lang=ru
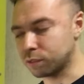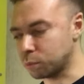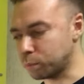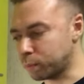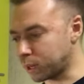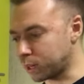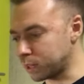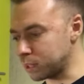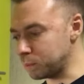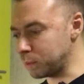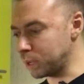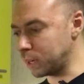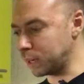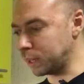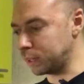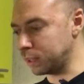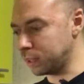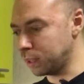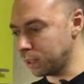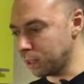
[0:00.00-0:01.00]
Но, по крайней
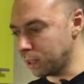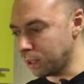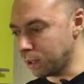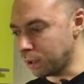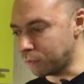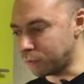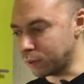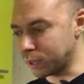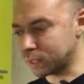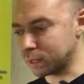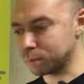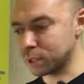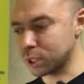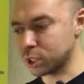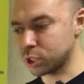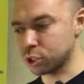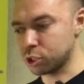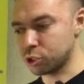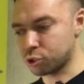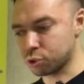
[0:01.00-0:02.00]
мере, в этом
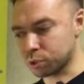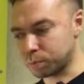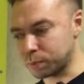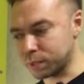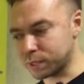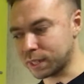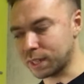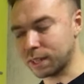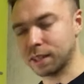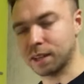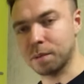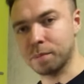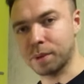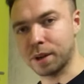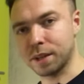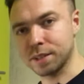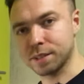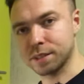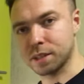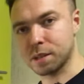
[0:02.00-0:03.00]
даже еще специальная
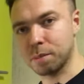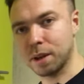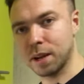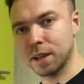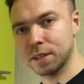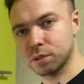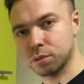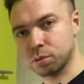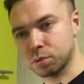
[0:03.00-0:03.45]
компания занимается,